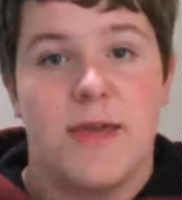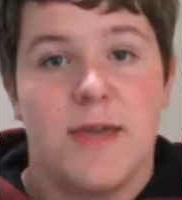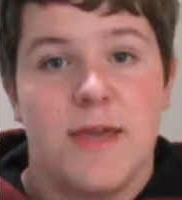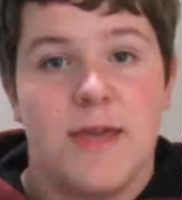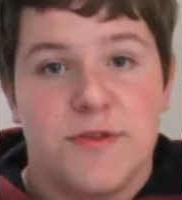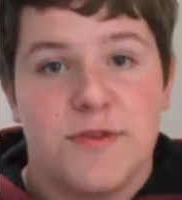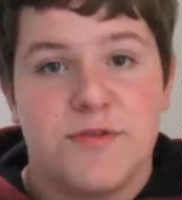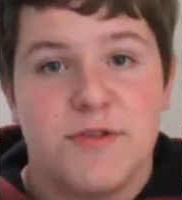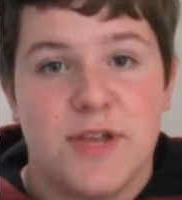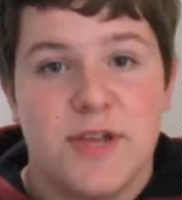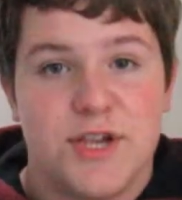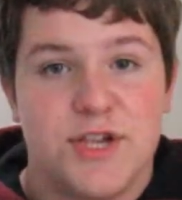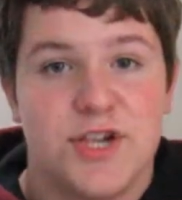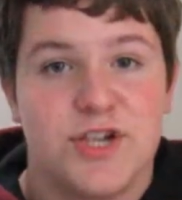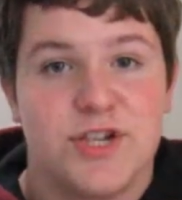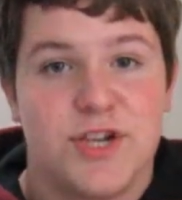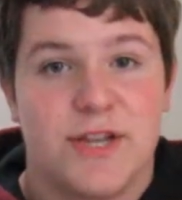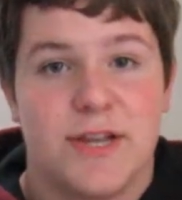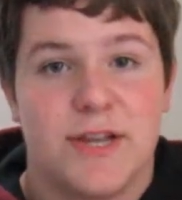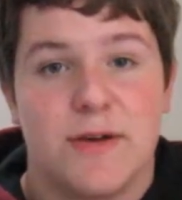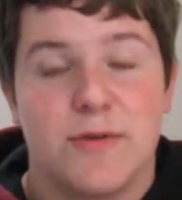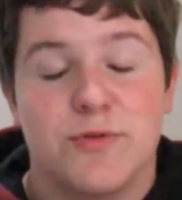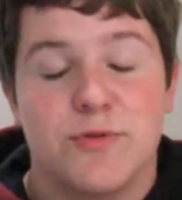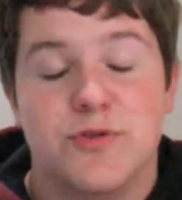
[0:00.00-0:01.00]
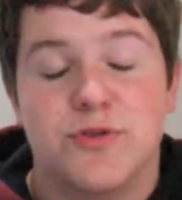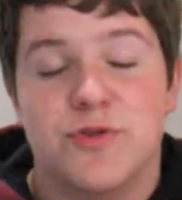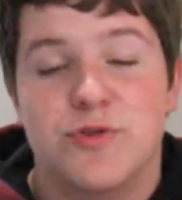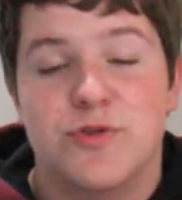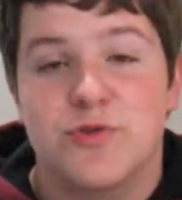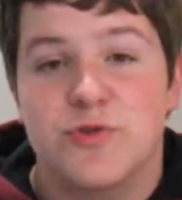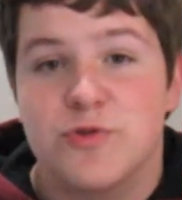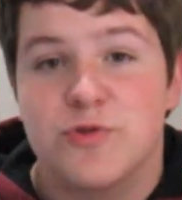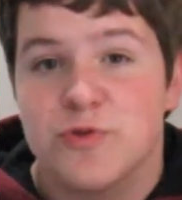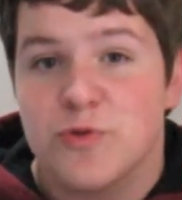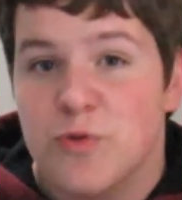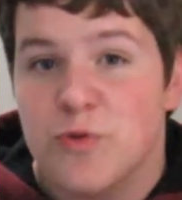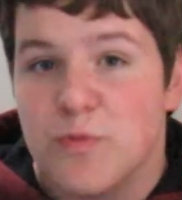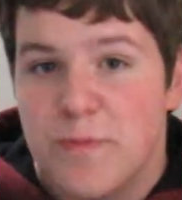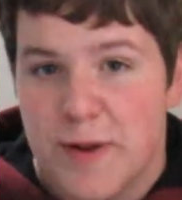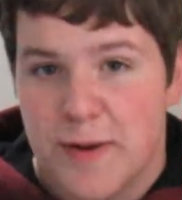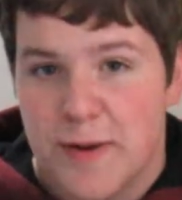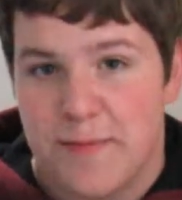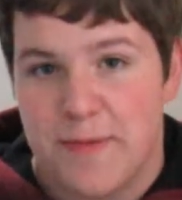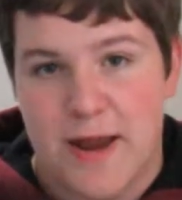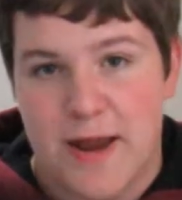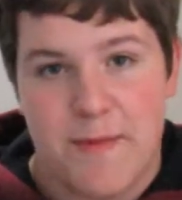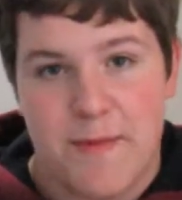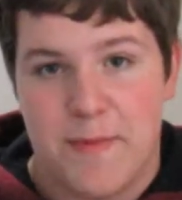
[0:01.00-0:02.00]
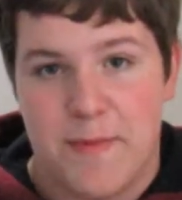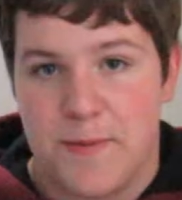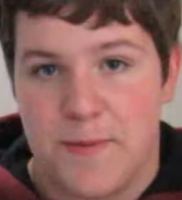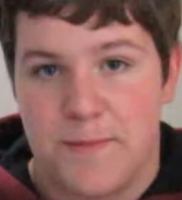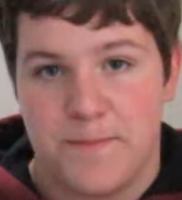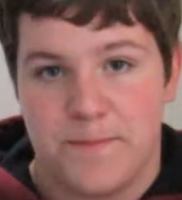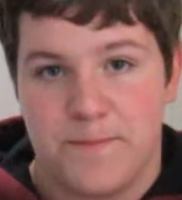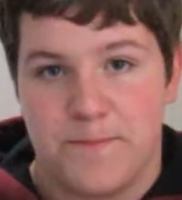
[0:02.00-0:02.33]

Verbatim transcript: E isso deixa a Chanel super braba.